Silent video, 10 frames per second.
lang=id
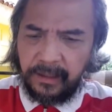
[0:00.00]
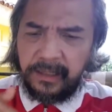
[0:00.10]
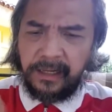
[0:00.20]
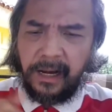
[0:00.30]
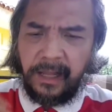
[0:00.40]

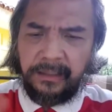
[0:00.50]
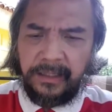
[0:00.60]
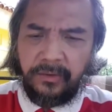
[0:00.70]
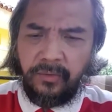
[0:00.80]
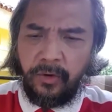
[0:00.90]
Kenalah
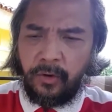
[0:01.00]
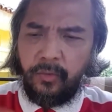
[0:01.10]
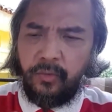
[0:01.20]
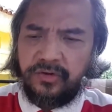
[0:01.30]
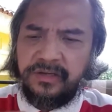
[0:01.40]
hatiku,
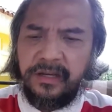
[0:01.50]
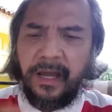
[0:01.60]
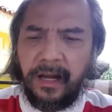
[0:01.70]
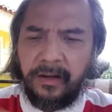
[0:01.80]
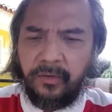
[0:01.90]

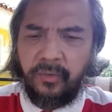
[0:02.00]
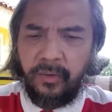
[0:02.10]
ujilah aku,